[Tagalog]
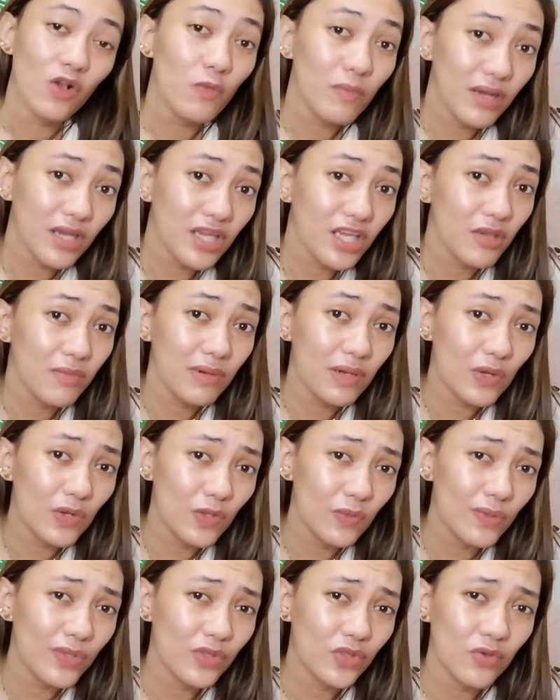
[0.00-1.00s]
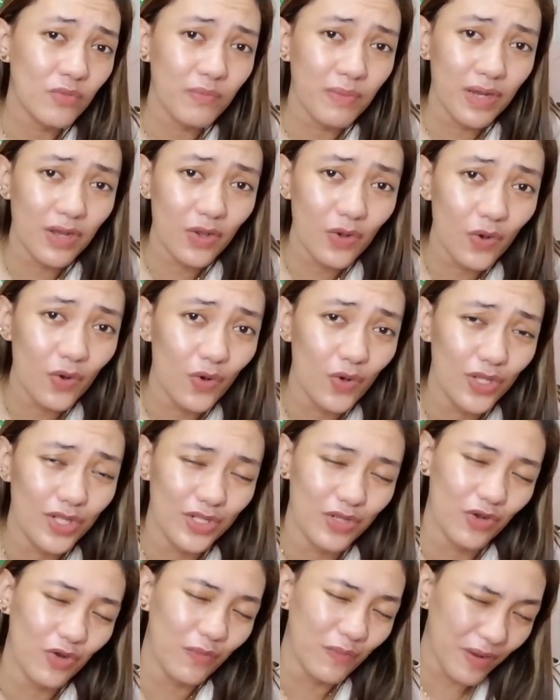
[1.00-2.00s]
Kung magiging magulo man itong
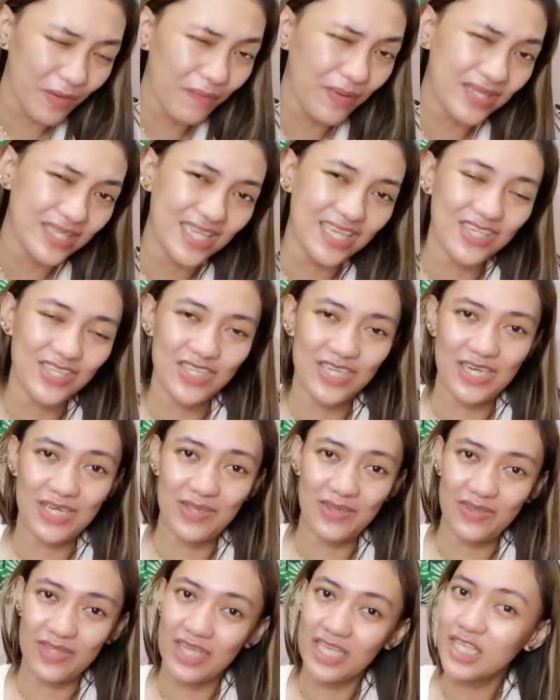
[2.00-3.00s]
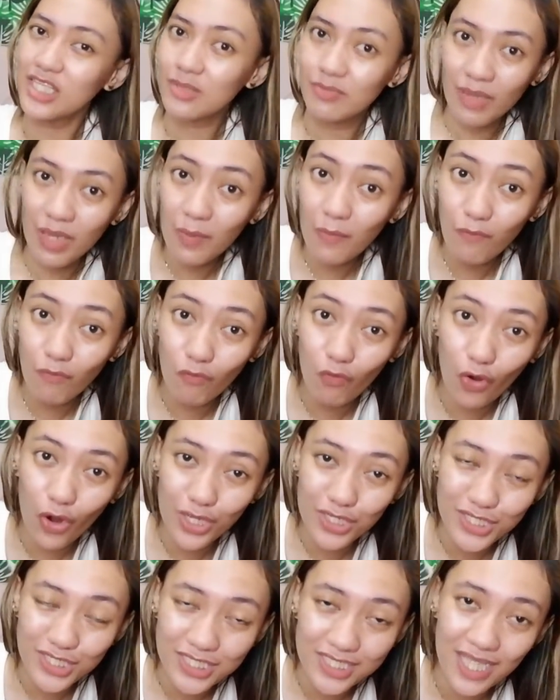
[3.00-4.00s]
pangkuhol ko, pagpasensya niyo na. It's my
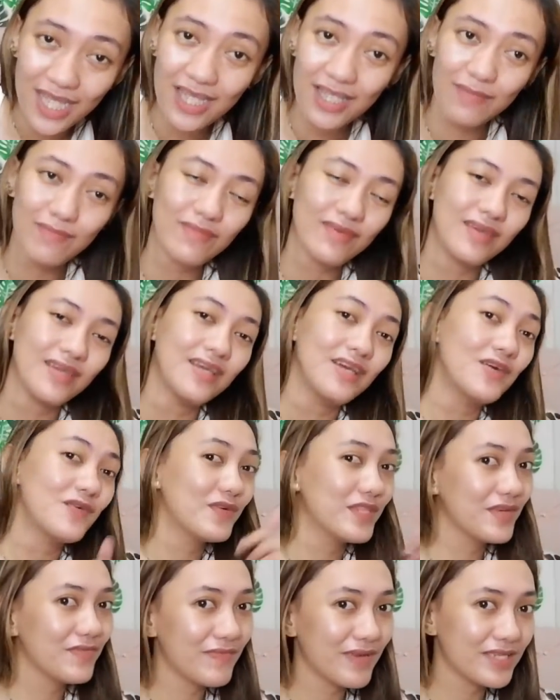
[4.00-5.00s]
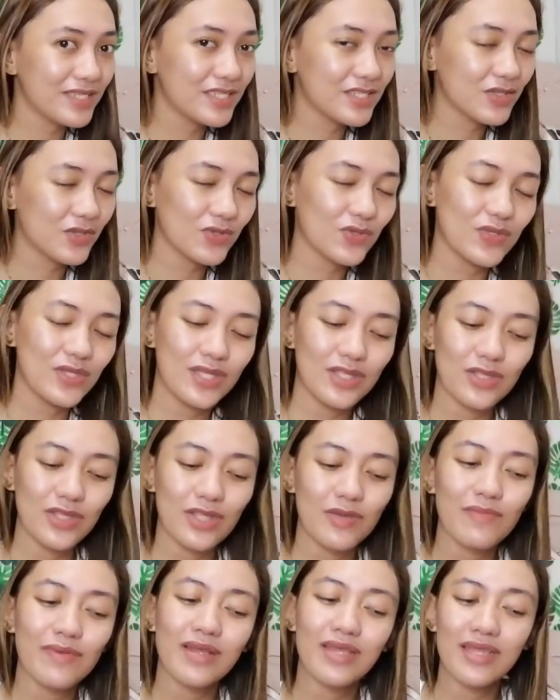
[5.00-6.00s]
first time. Unang beses ko to dito
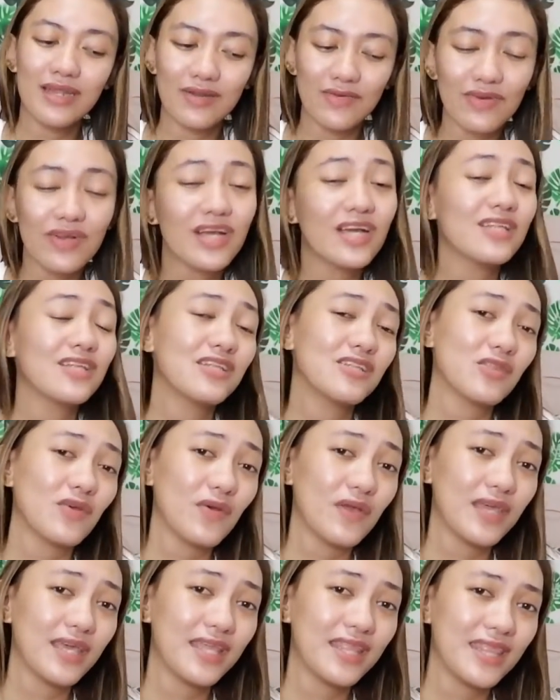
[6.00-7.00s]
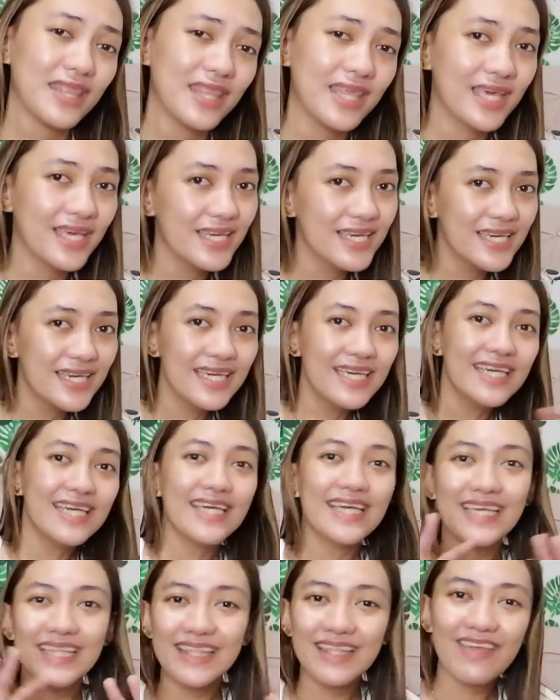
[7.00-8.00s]
na magilong ganito and
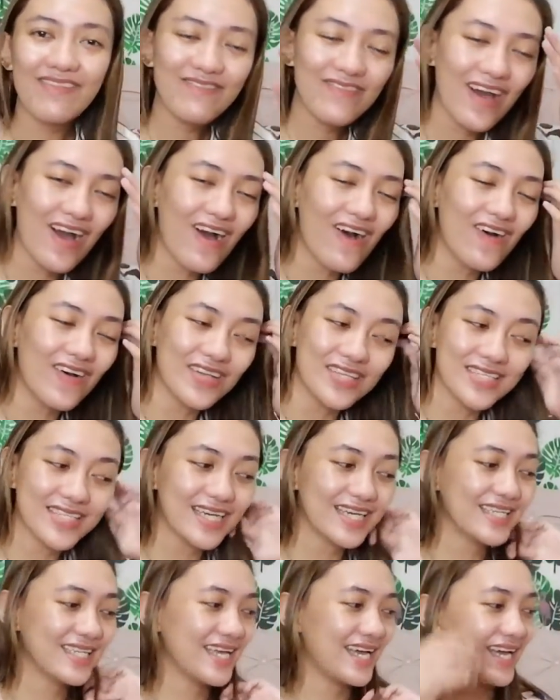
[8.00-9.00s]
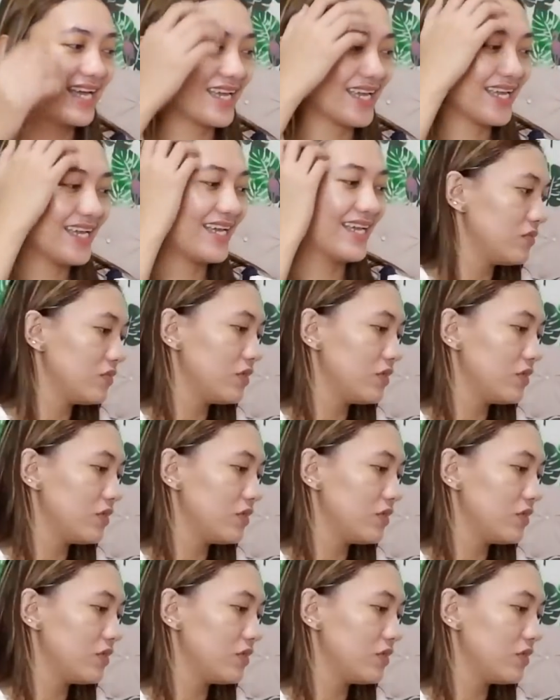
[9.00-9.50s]
hindi pa ako sanay.